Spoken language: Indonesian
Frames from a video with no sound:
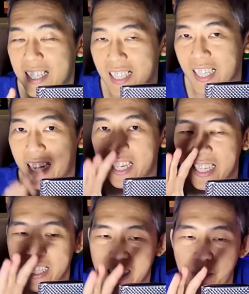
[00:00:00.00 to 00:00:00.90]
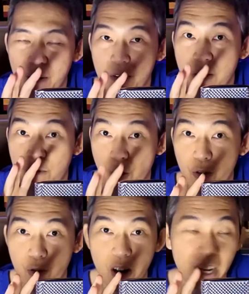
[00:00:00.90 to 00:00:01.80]
Oke, okay? ini parfum
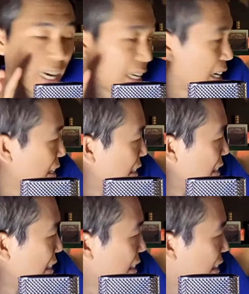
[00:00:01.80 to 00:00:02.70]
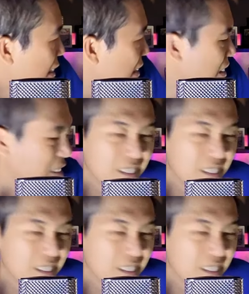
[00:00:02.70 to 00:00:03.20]
floral kayak uh,